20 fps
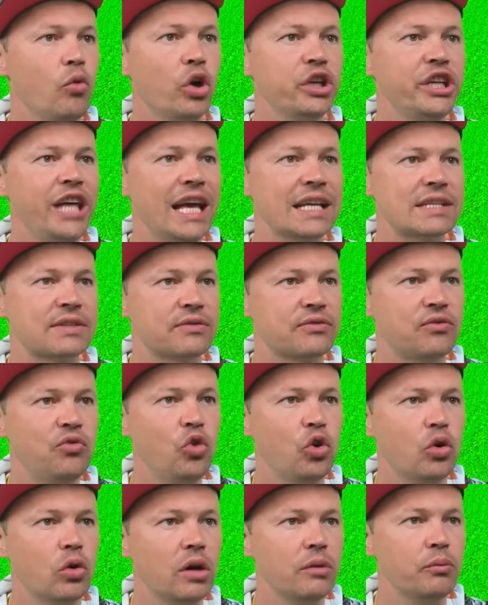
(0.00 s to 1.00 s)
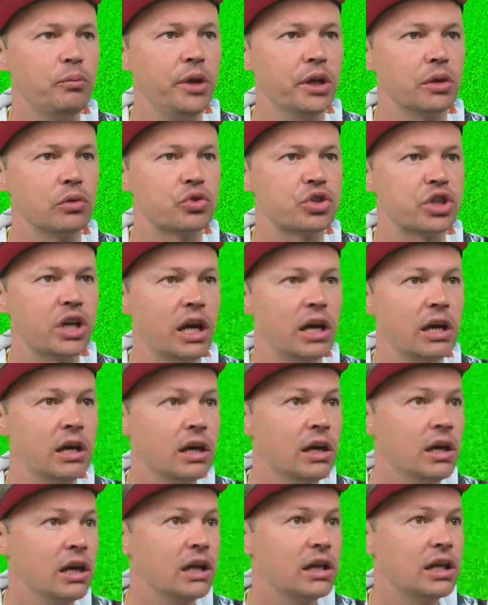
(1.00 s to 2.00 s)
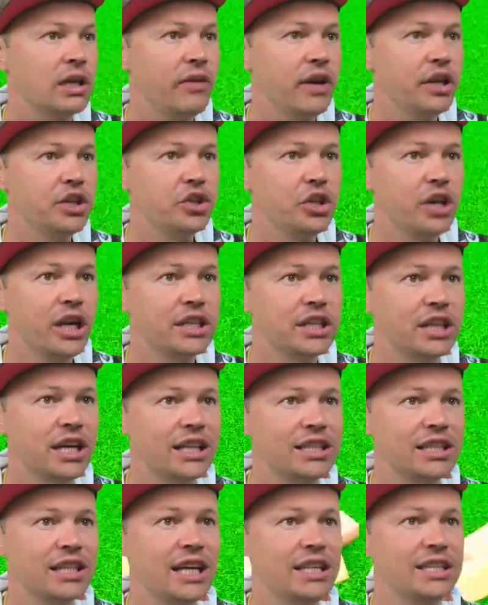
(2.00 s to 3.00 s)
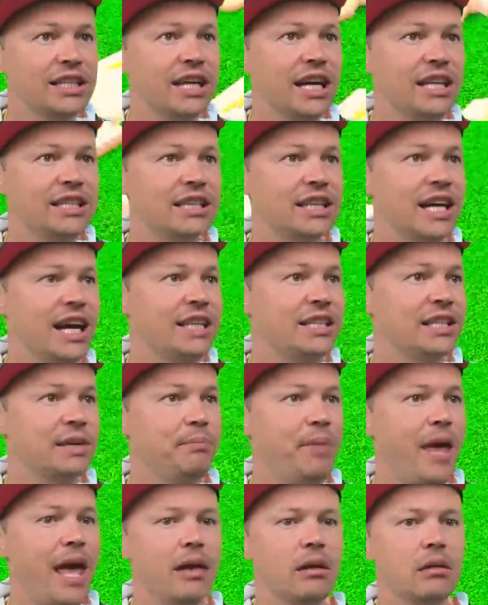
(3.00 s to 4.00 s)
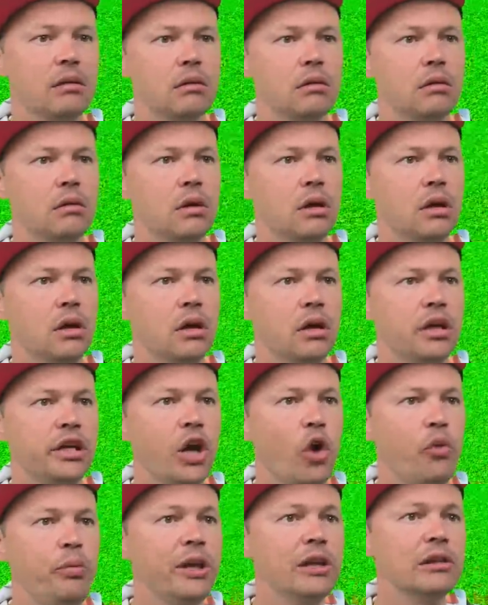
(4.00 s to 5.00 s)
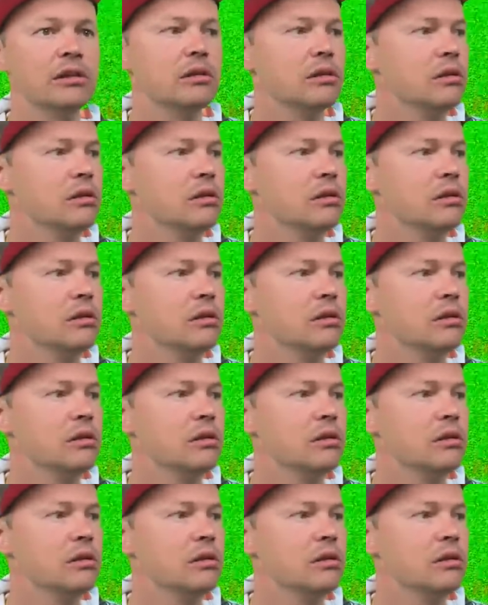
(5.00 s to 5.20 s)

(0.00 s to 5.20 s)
О, есть! Двух убил уже. Давай еще этих, этих, этих, этих, этих. Бей! Я убил!